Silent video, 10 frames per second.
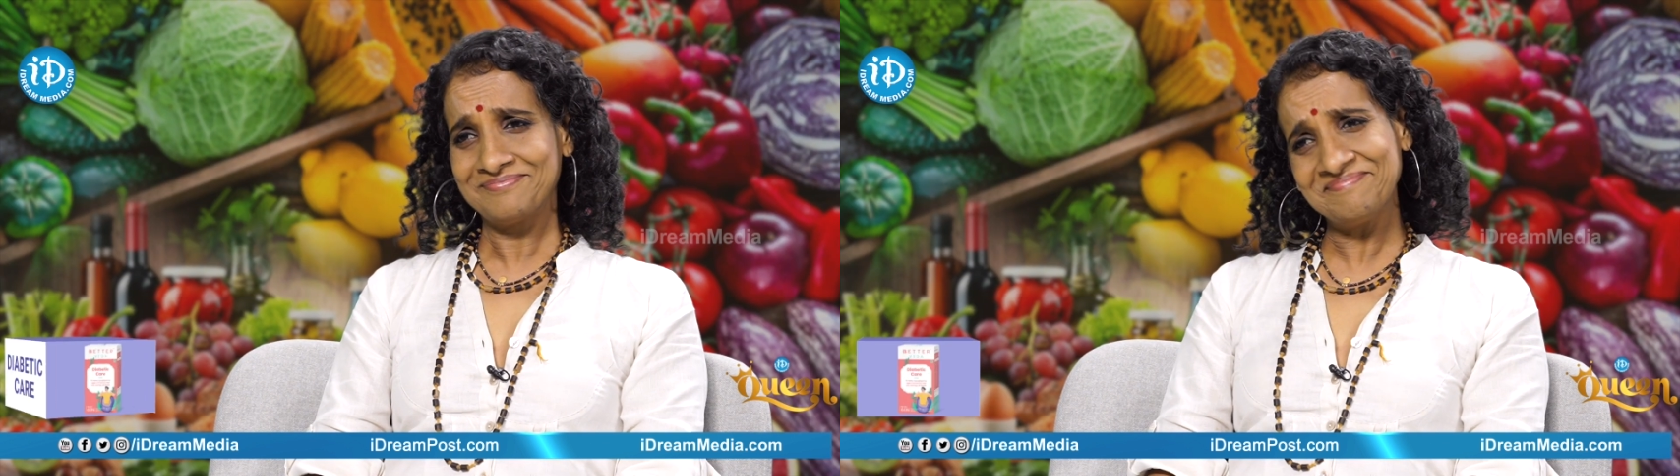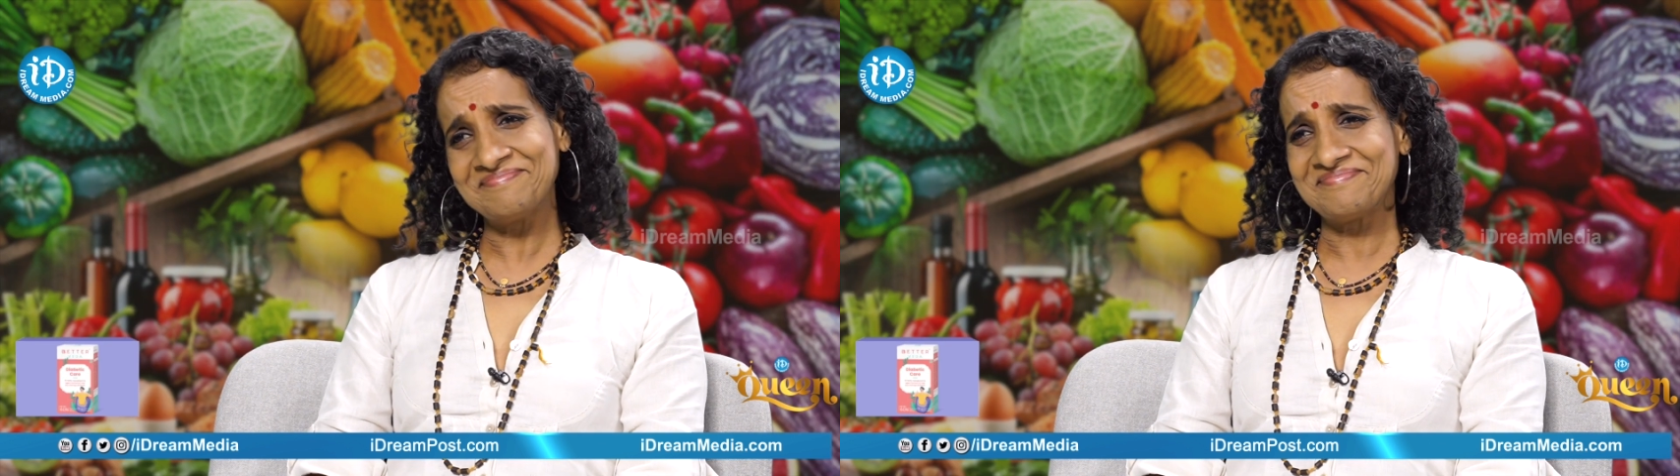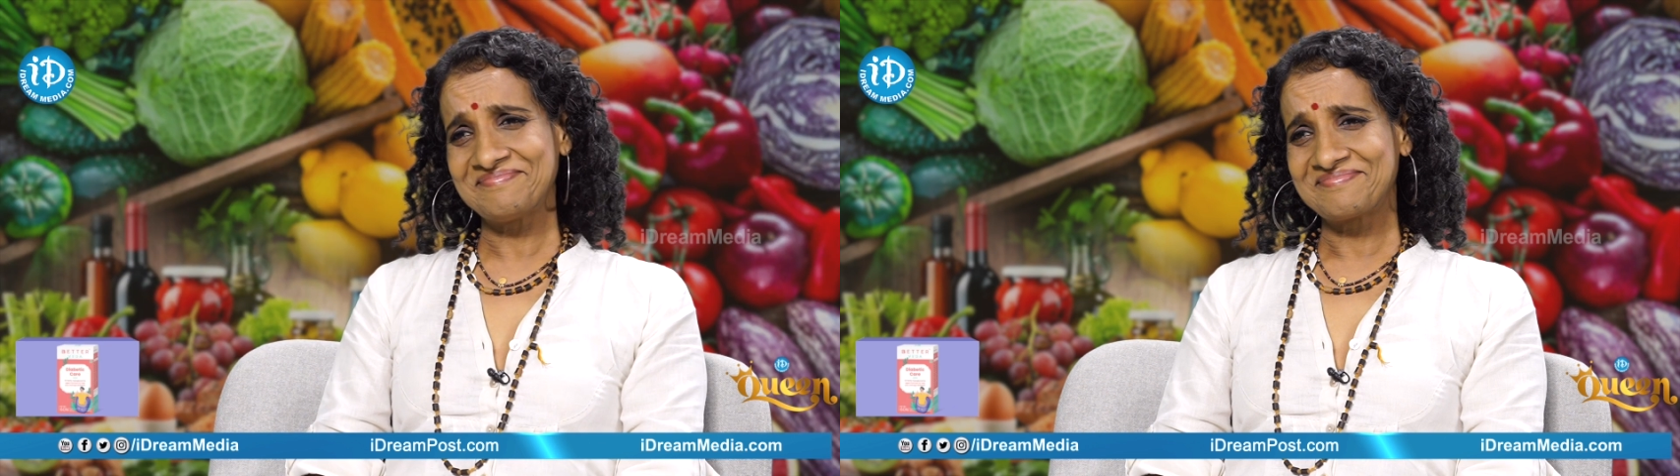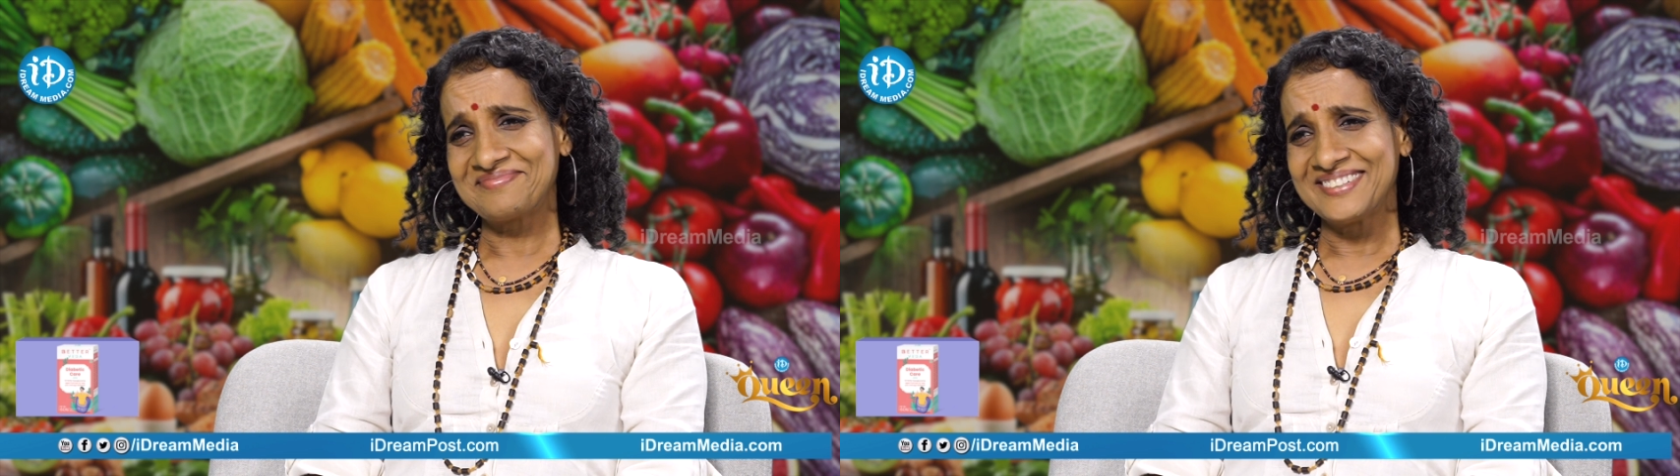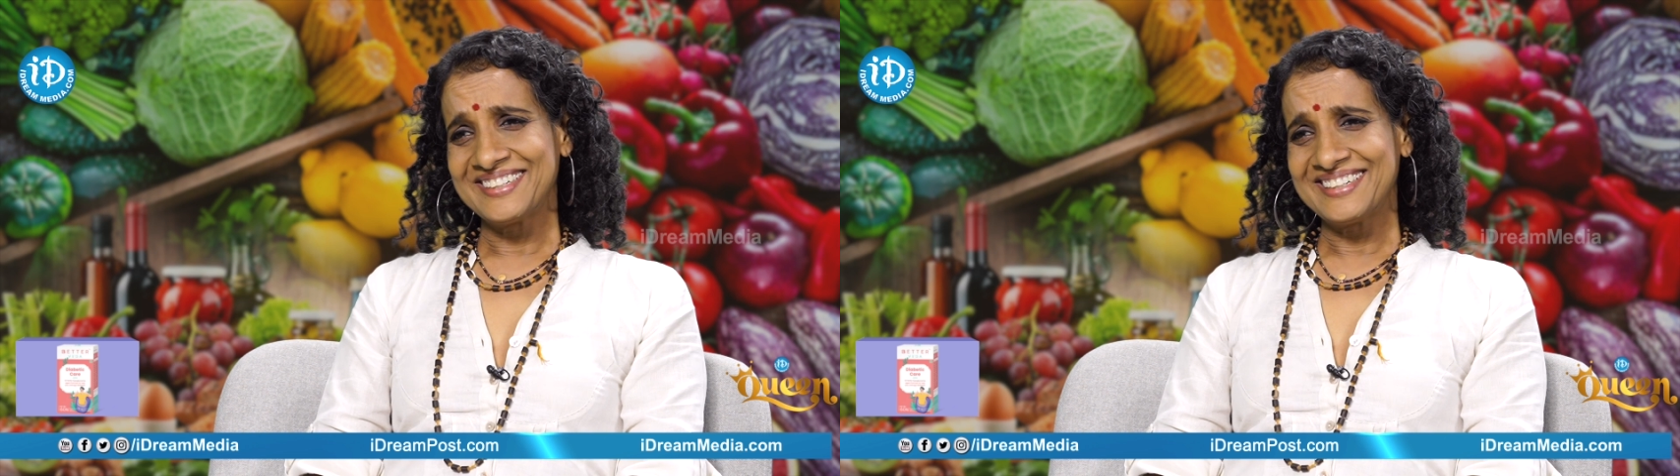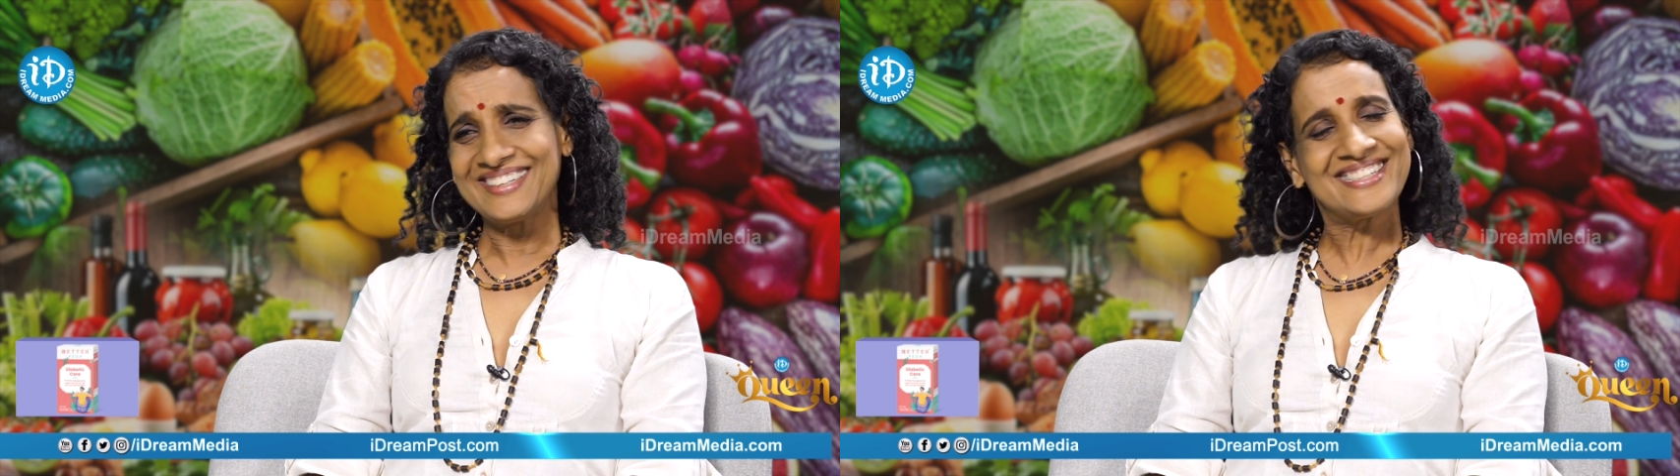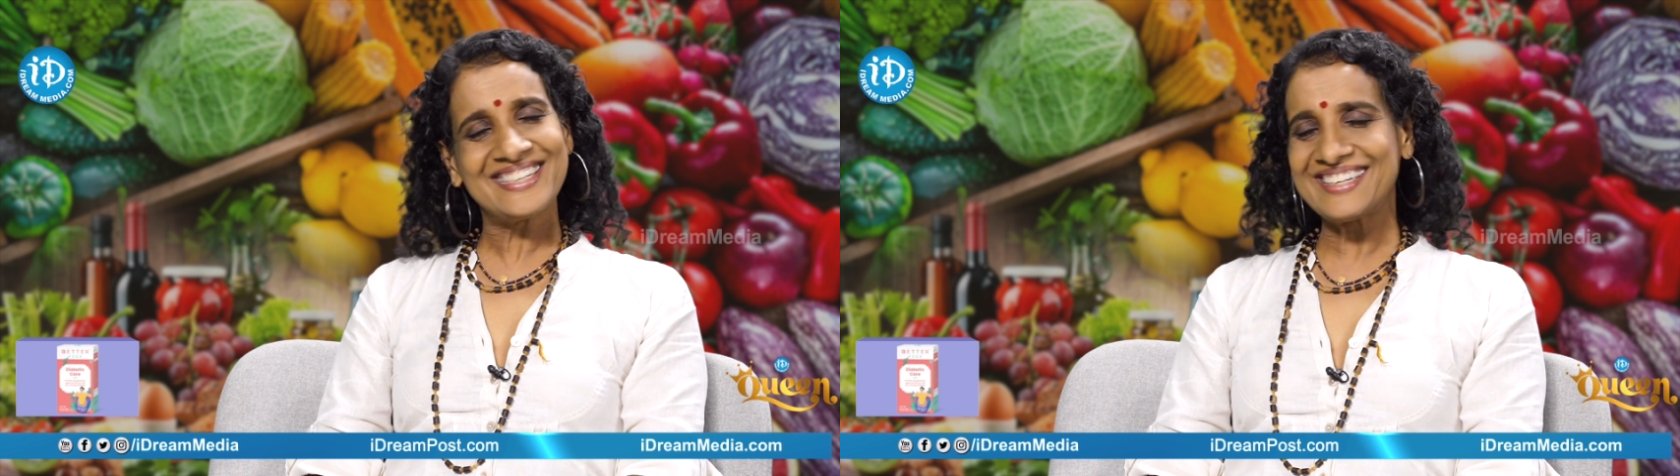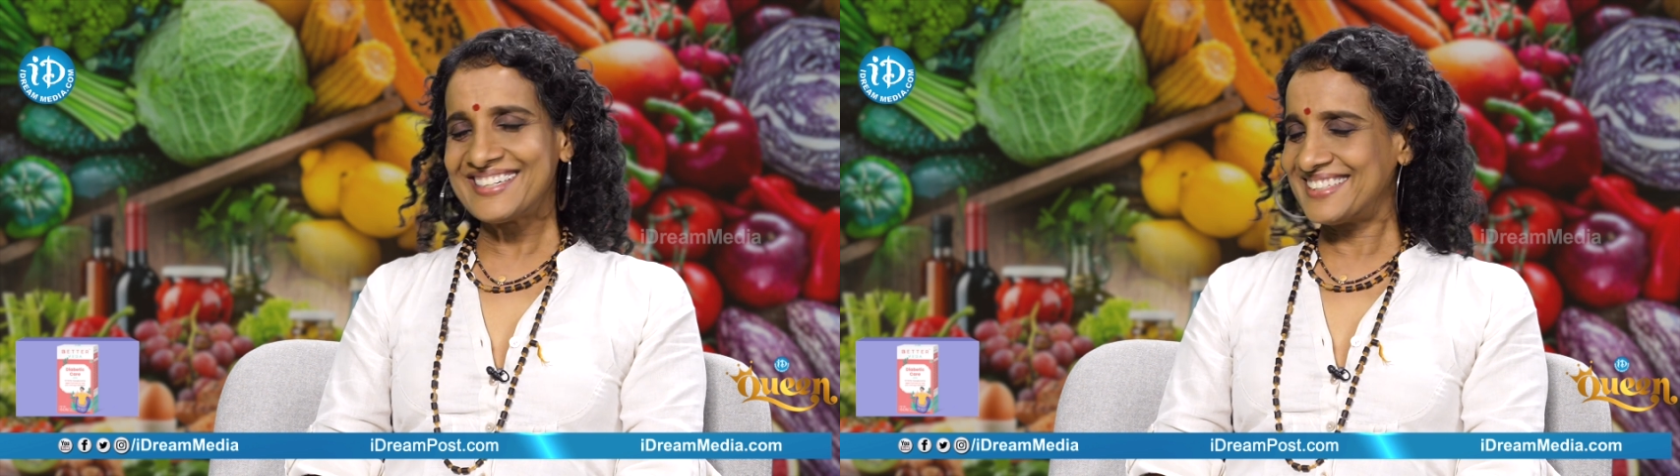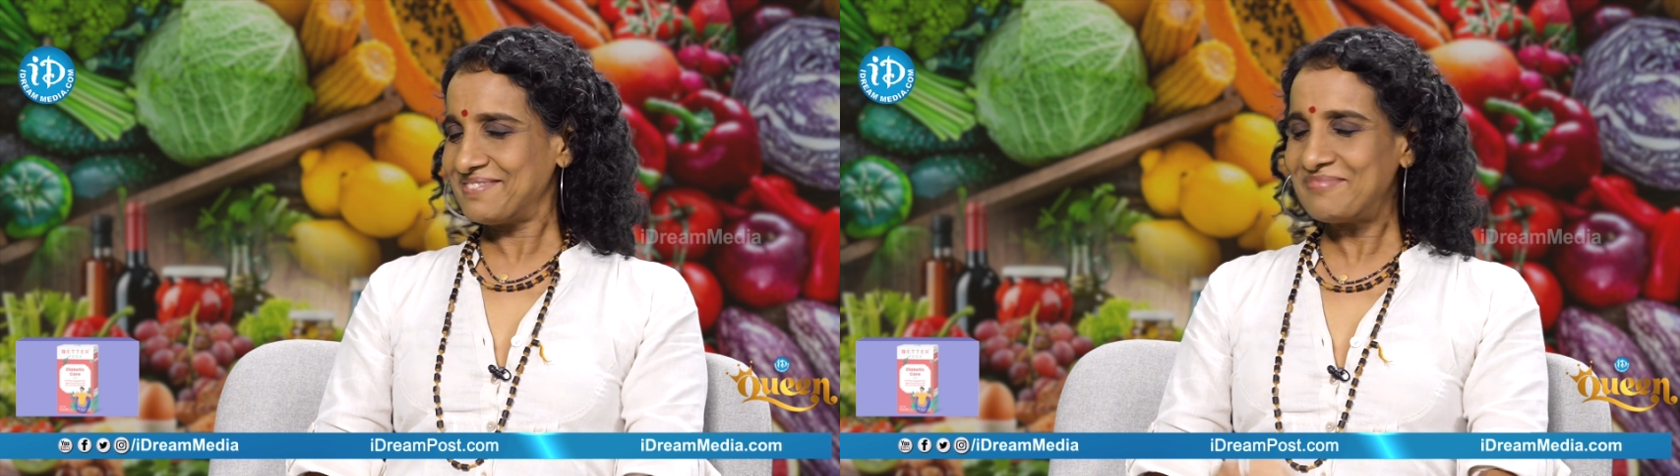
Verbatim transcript: Mm. అదే సిరీస్ సిరీస్